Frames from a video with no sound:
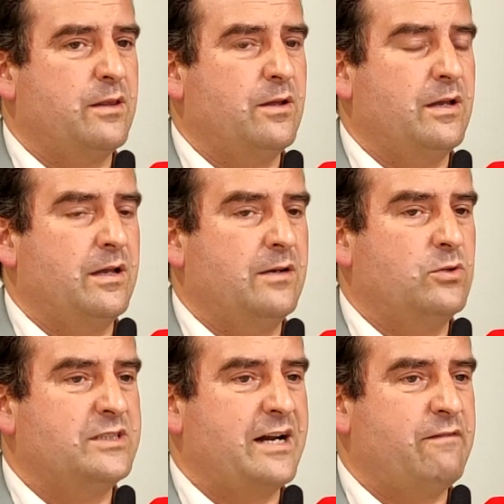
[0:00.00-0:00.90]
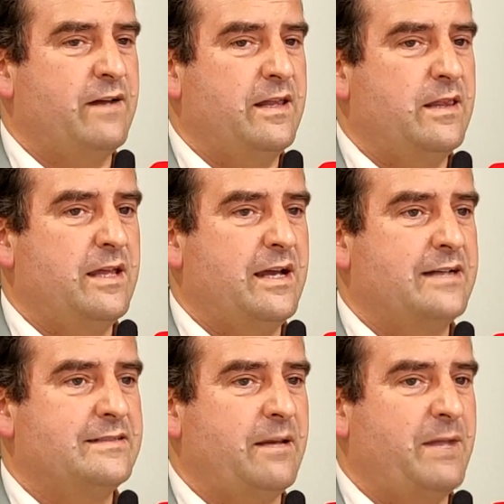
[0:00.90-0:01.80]
eh, nuestra referencia
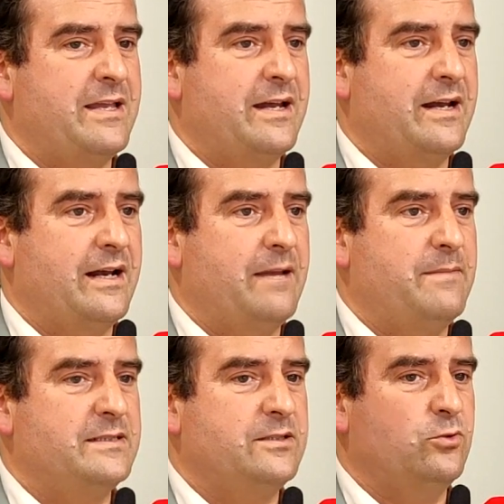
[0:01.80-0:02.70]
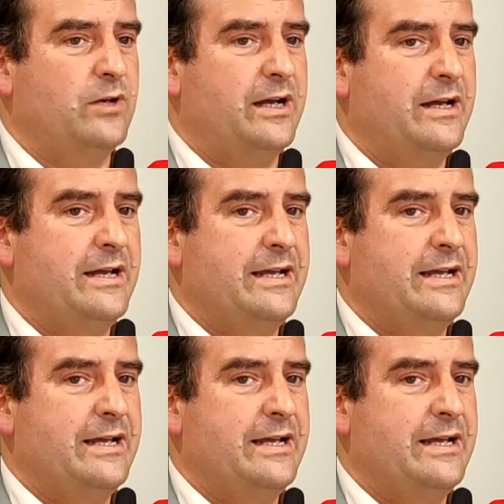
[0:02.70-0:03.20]
hasta mañana, la investidura,